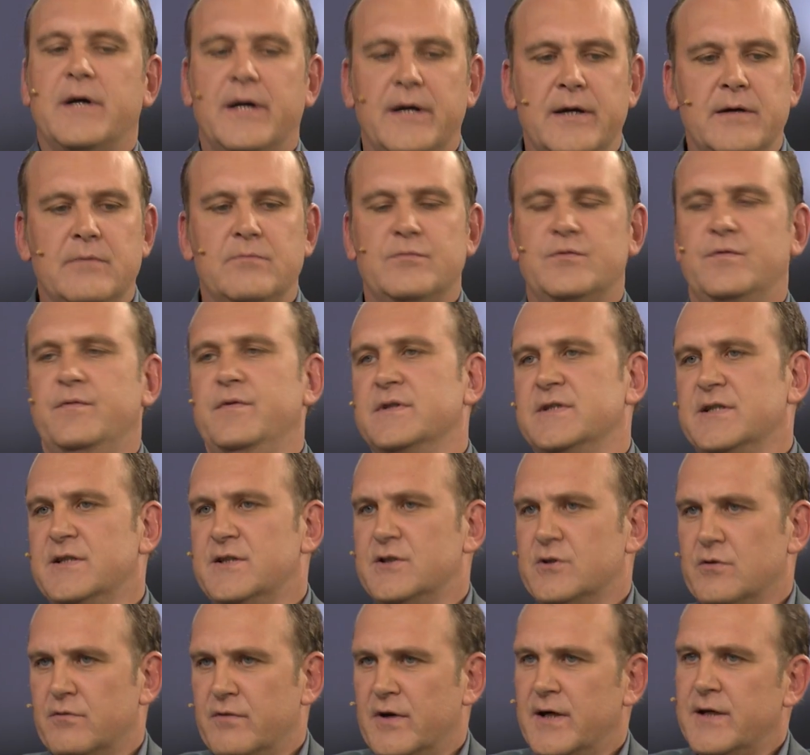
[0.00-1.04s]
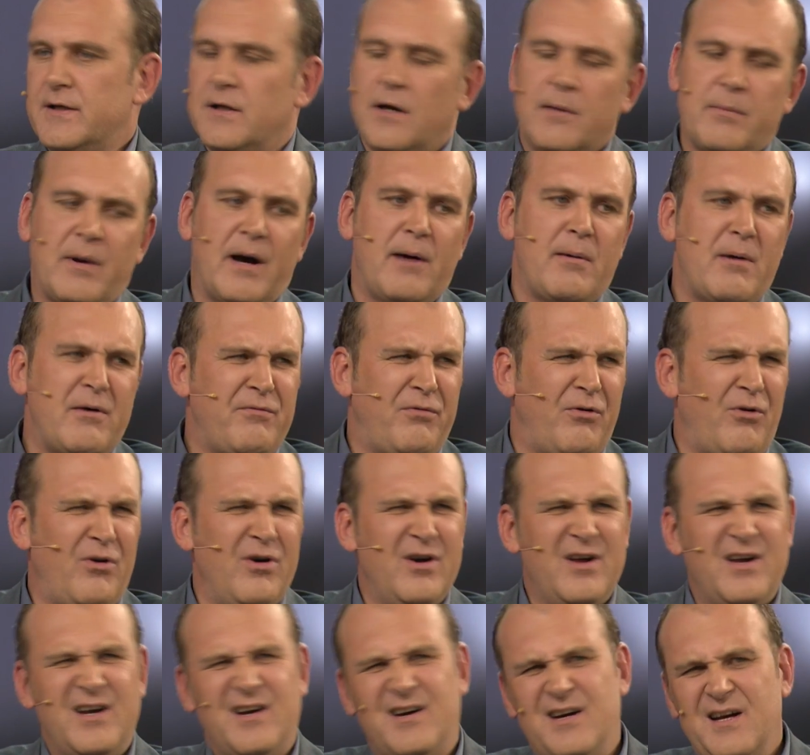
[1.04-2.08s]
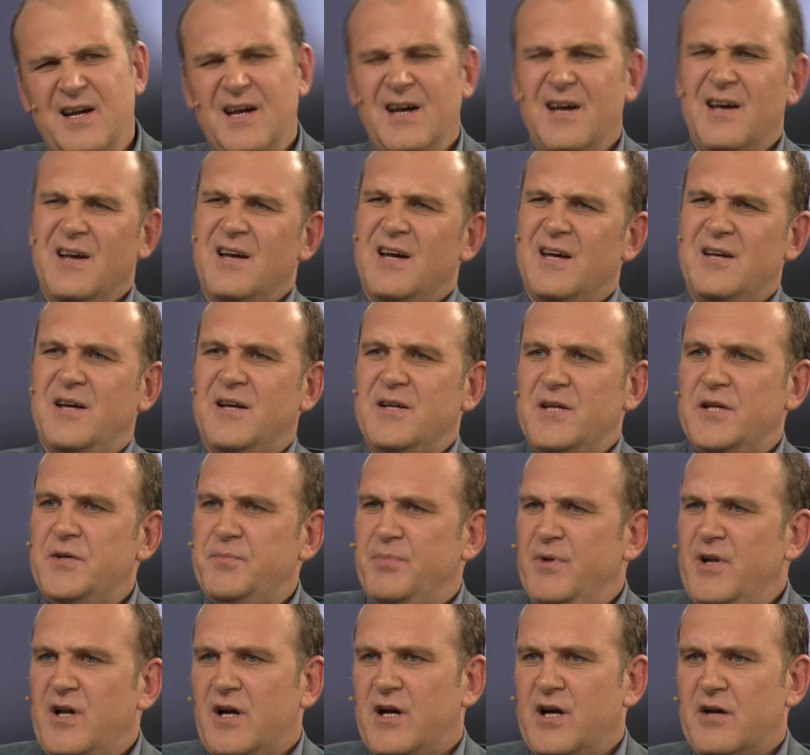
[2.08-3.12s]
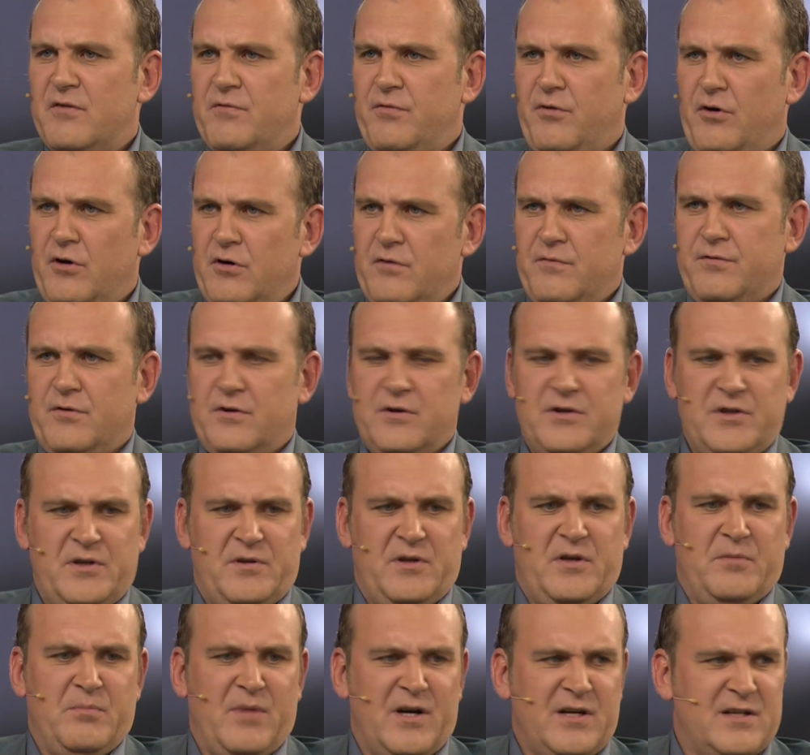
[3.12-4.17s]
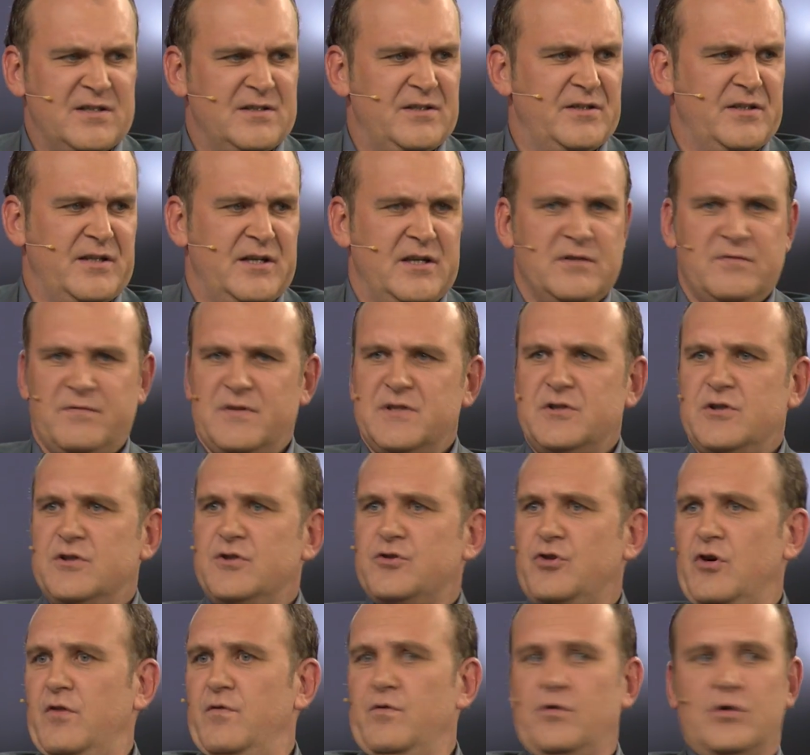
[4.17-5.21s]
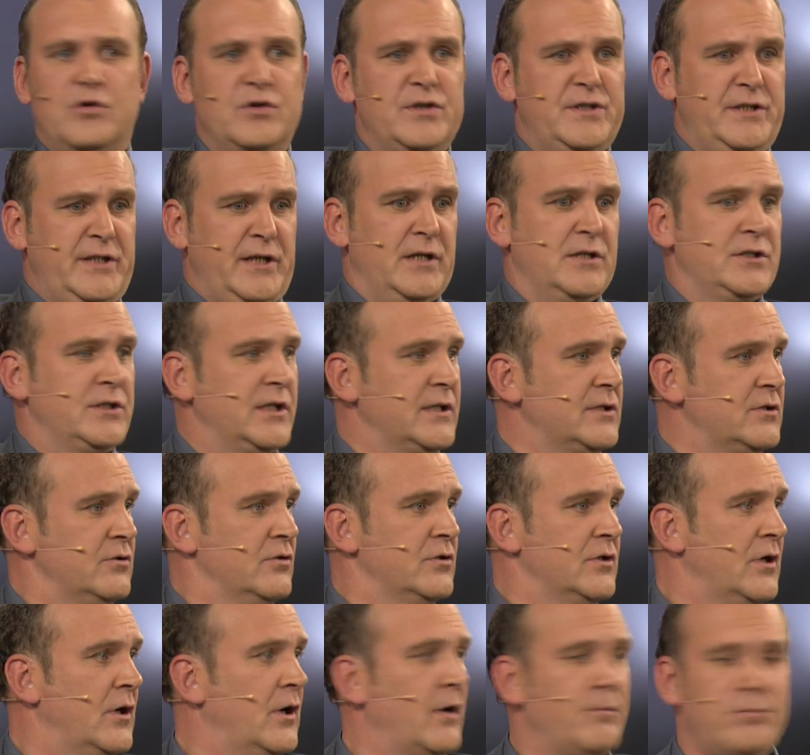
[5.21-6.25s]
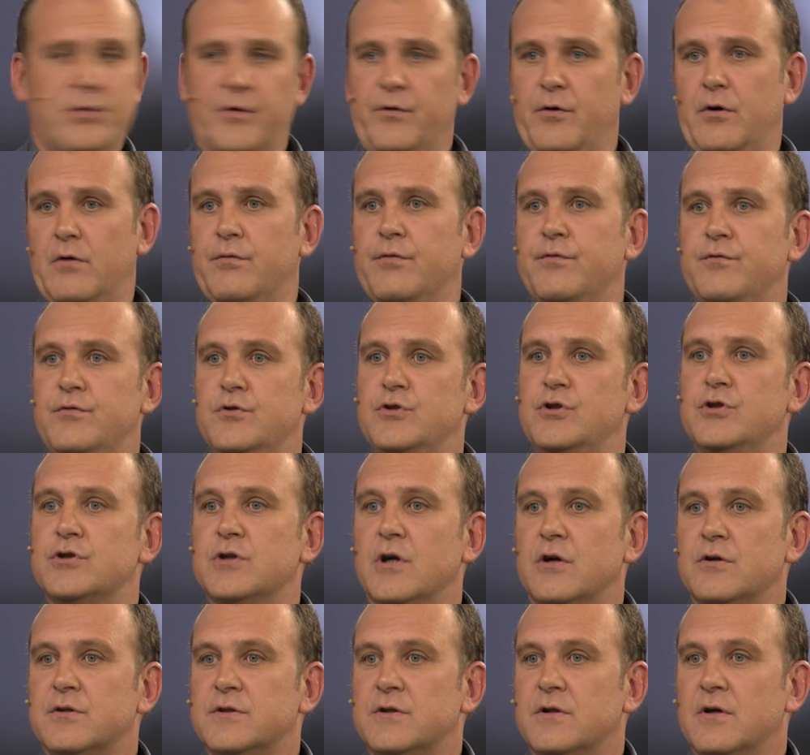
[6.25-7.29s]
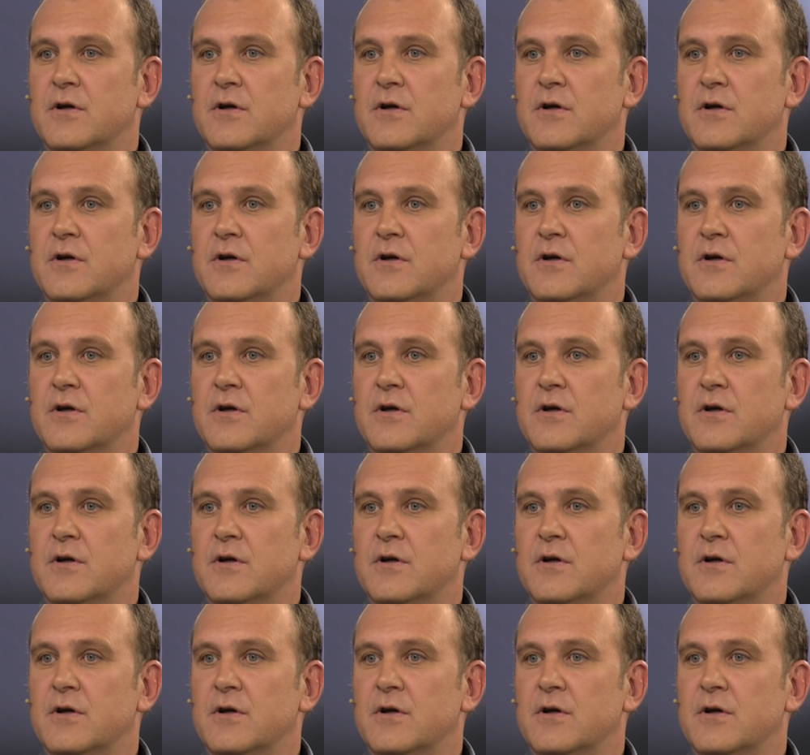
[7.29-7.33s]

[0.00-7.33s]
hey, wir sind soweit. Okay. Aber, aber vorher, ich, ich, bin da kein Freund von, ich, ich mache das nicht gerne, weil sonst können wir uns hier hinsetzen und sagen, hey, pass auf, wie sieht's aus?